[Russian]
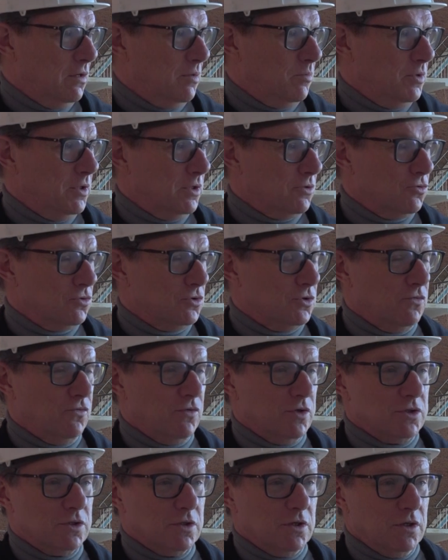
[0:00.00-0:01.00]
Объект очень
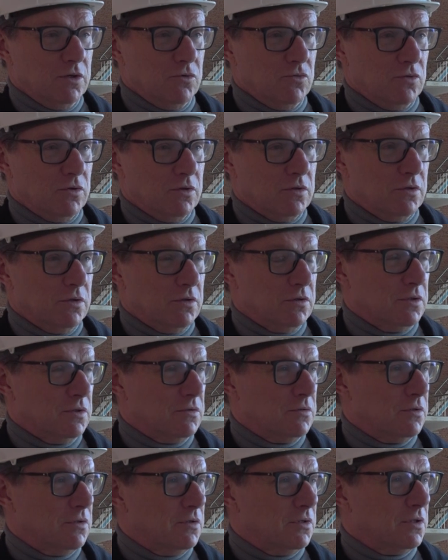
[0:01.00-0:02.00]
важен для города.
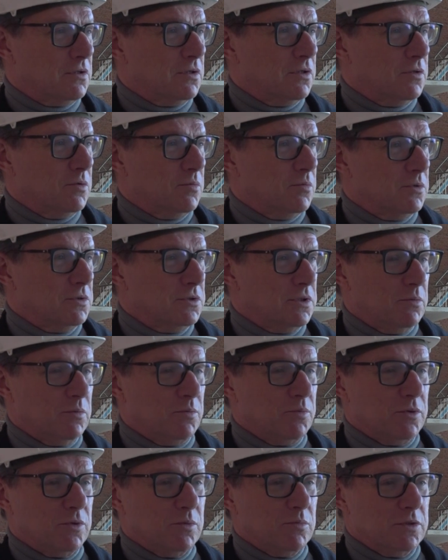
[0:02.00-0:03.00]
Это когда-то это был
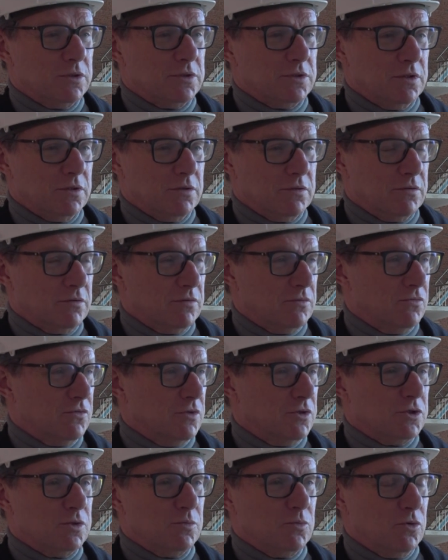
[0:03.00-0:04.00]
самый первый бассейн в
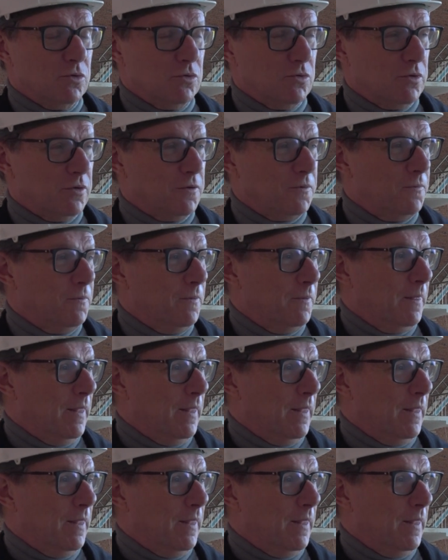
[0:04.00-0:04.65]
нашем округе.